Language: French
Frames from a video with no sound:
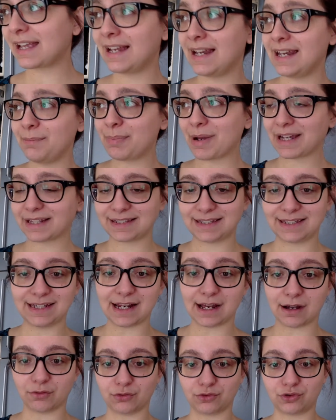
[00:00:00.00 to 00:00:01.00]
Les parties
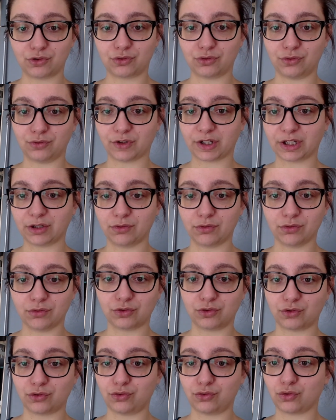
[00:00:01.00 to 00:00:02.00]
là, au-dessus du frigo,
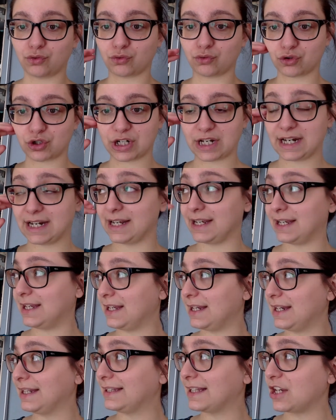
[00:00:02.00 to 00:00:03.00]
au-dessus du congèle
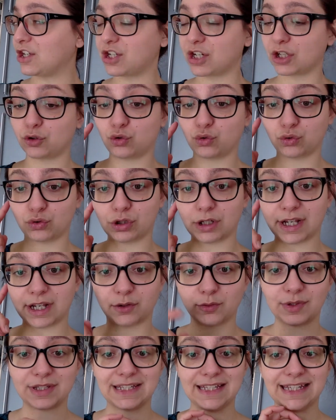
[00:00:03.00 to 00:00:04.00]
et l'étagère du haut dans la
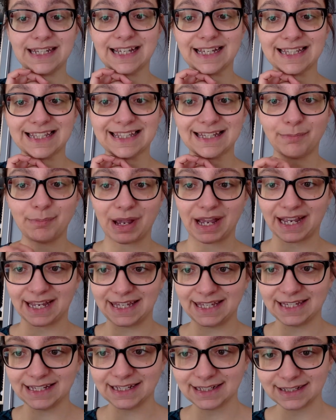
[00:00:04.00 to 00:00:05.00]
cuisine, c'est
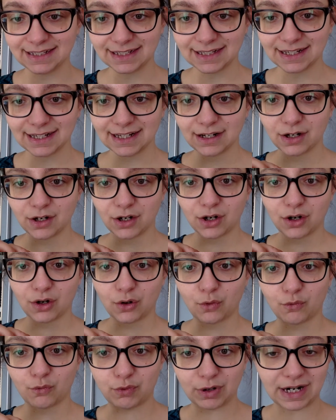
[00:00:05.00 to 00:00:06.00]
pareil.
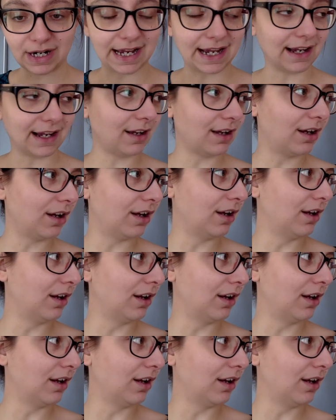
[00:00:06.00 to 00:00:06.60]
Voilà.